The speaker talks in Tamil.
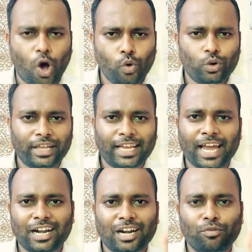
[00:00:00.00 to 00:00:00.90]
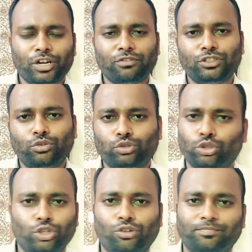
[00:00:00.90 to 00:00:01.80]
அவங்களுடைய கேரக்டர் நம்மக்கிட்ட வந்து
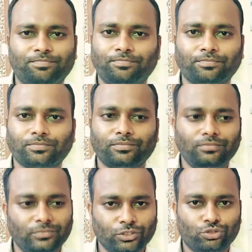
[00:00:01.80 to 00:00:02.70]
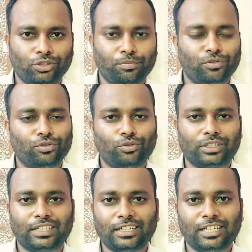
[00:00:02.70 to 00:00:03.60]
தொத்திக்கும் ஸோ இப்போது
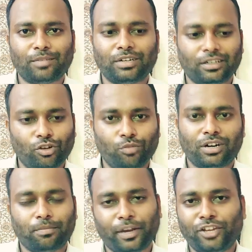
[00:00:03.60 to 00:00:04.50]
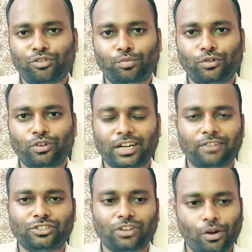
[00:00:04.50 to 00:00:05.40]
ஒருத்தர் நம்ம லவ் பண்ணுற பையனோ பொண்ணோ
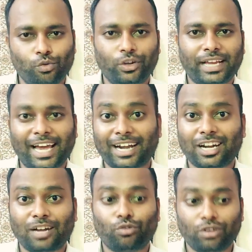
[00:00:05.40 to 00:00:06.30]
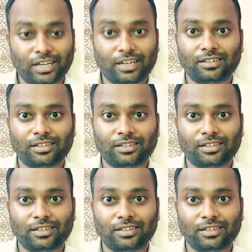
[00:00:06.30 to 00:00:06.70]
இருக்காங்க வச்சுக்கலாம் அவங்களுடைய கேரக்டர் நமக்குள்ளே